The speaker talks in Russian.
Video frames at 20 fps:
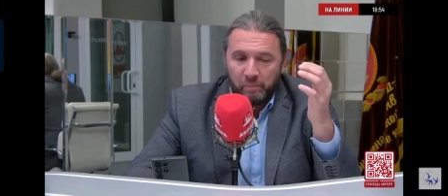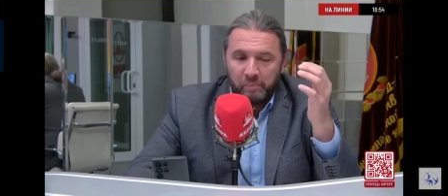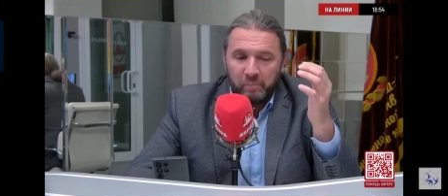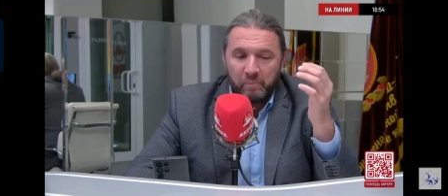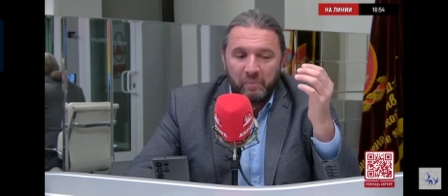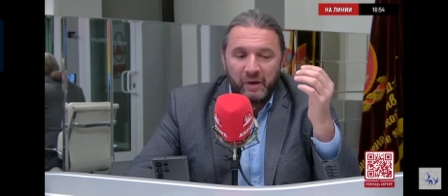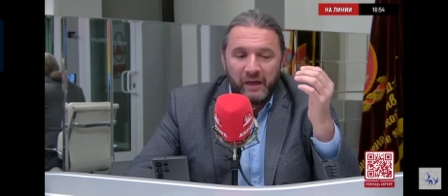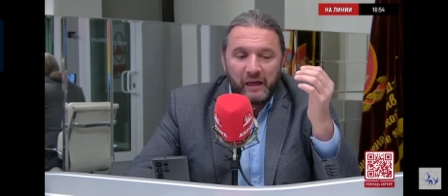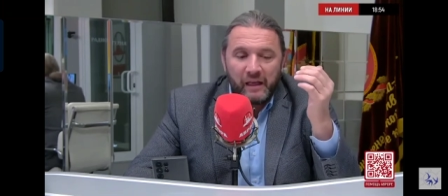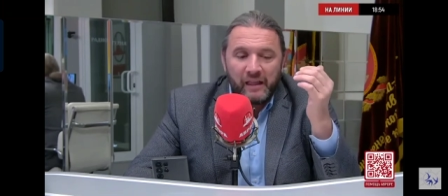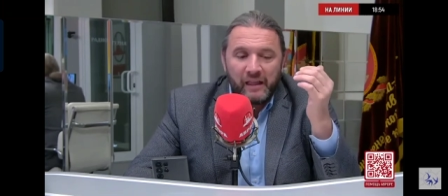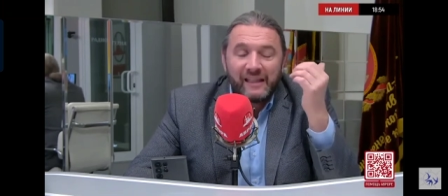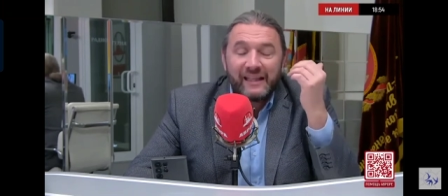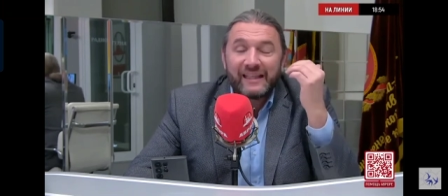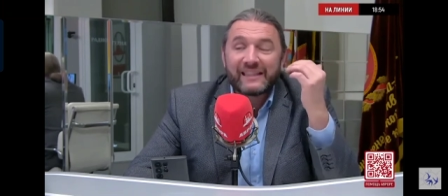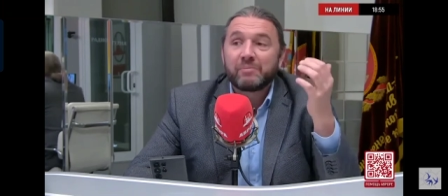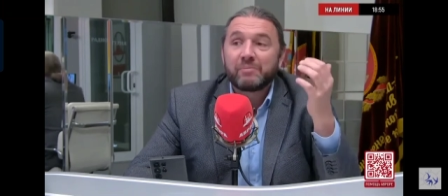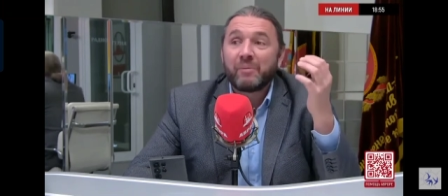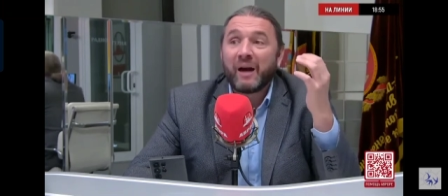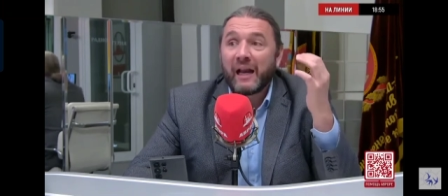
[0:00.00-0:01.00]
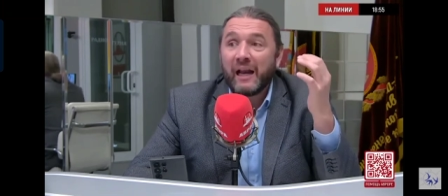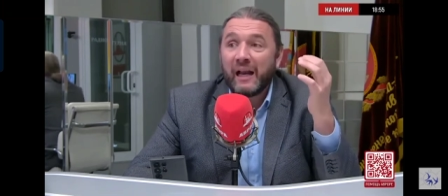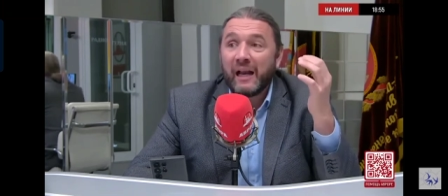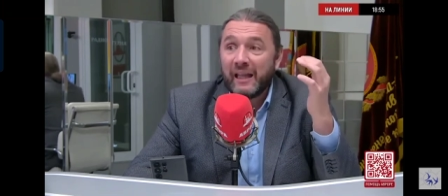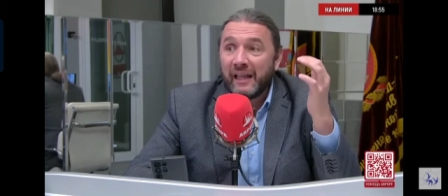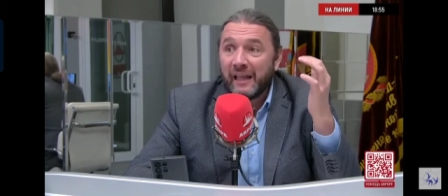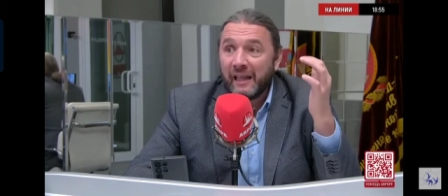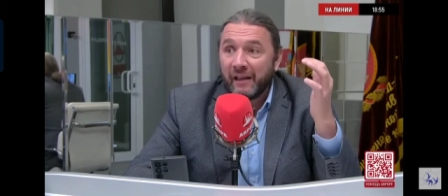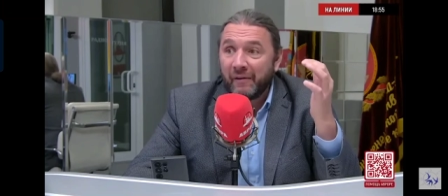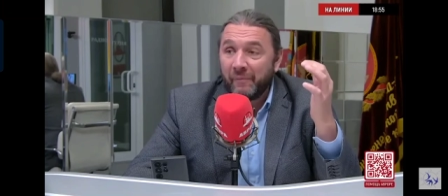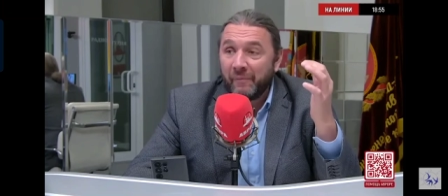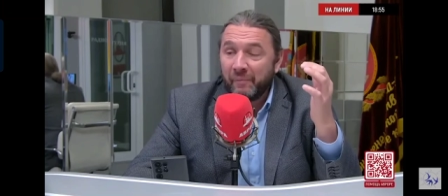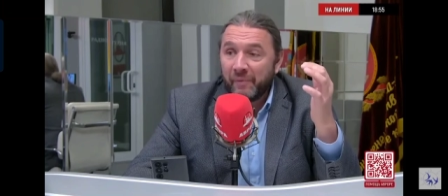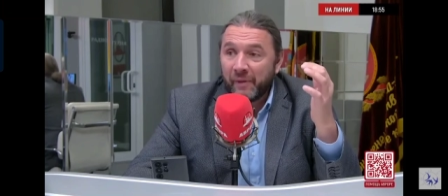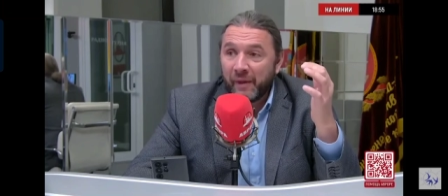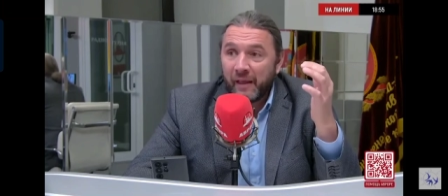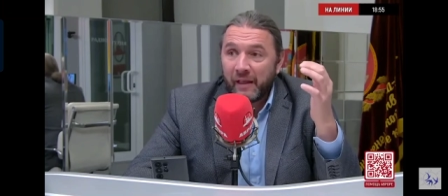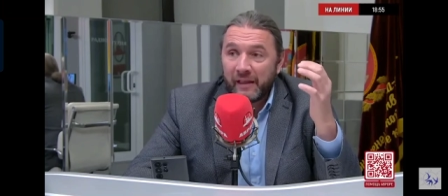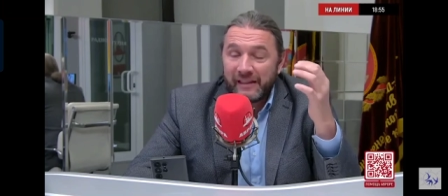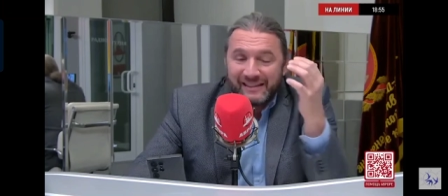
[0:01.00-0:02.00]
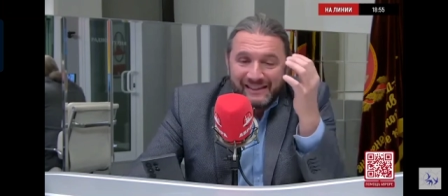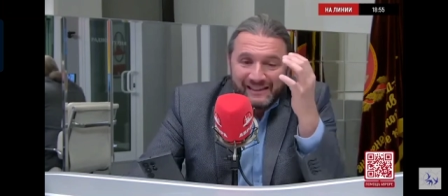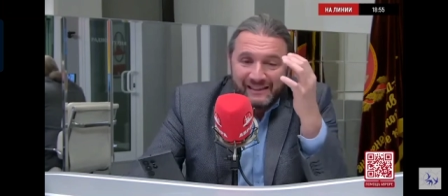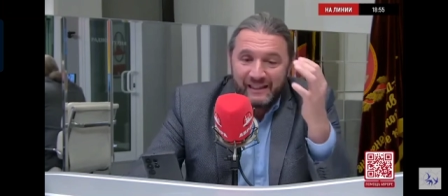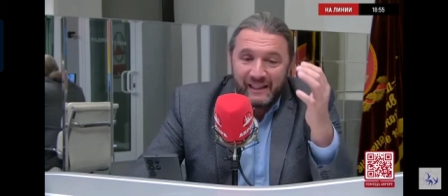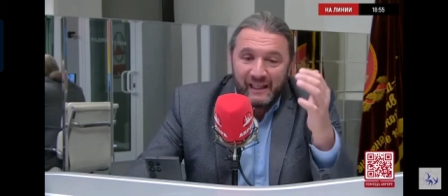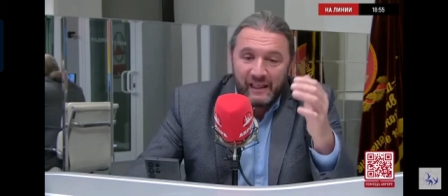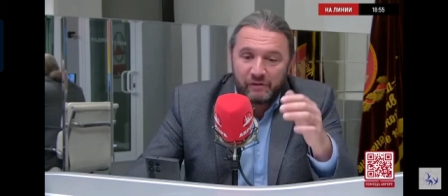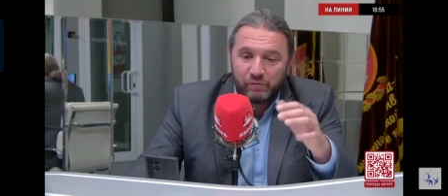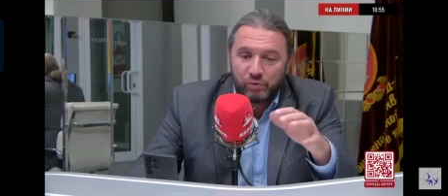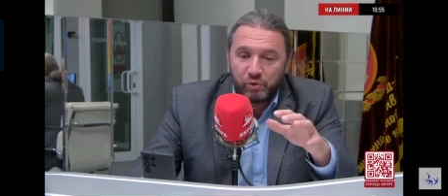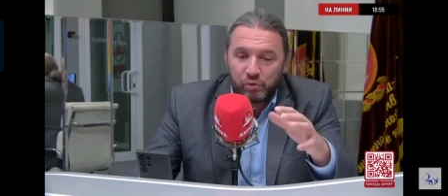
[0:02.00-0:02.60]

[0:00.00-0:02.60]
Мы не смогли здесь,